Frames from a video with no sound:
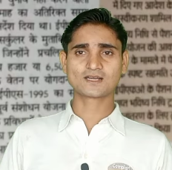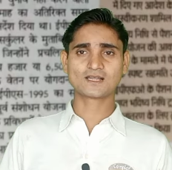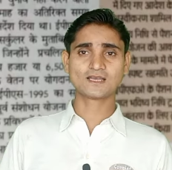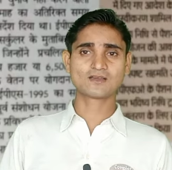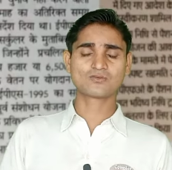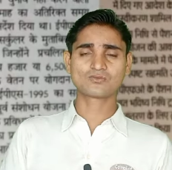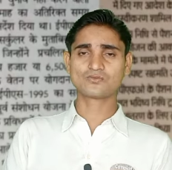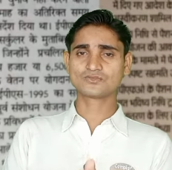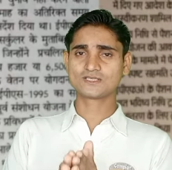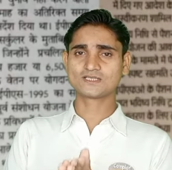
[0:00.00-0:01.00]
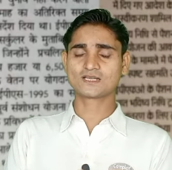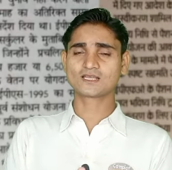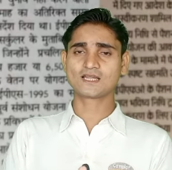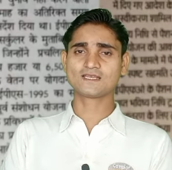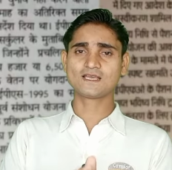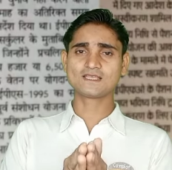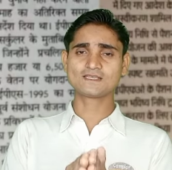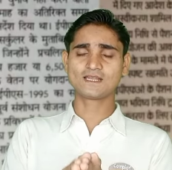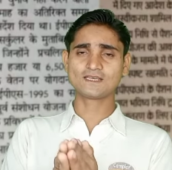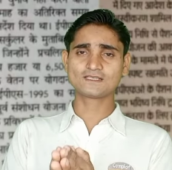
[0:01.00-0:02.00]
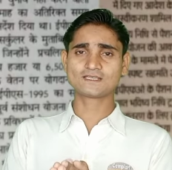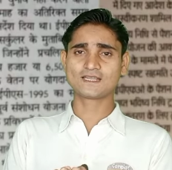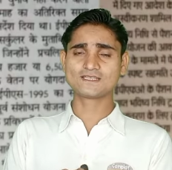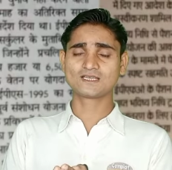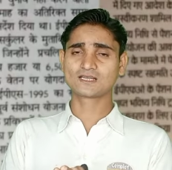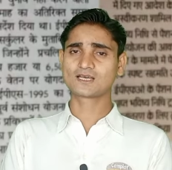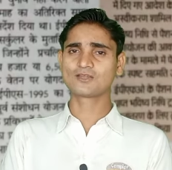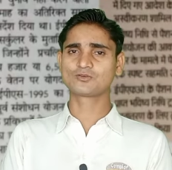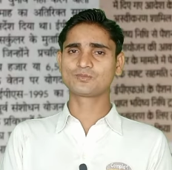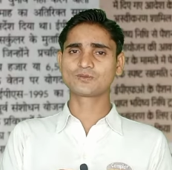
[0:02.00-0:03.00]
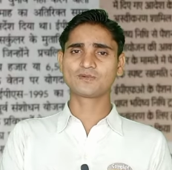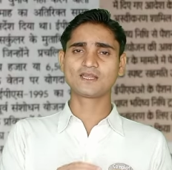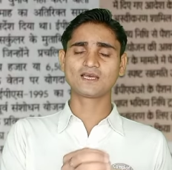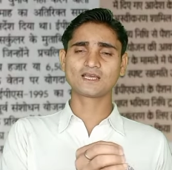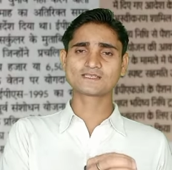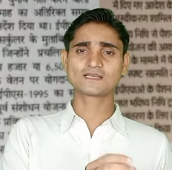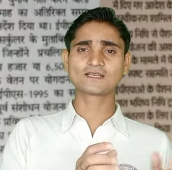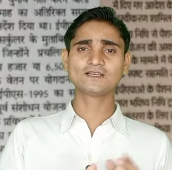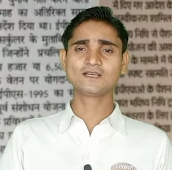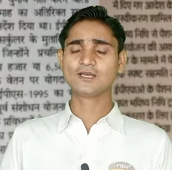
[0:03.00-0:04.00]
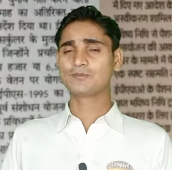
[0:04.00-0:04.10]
करना है कौन कौन सी जानकारियाँ हैं सारी की सारी जानकारी के ऊपर मैंने अलग से एक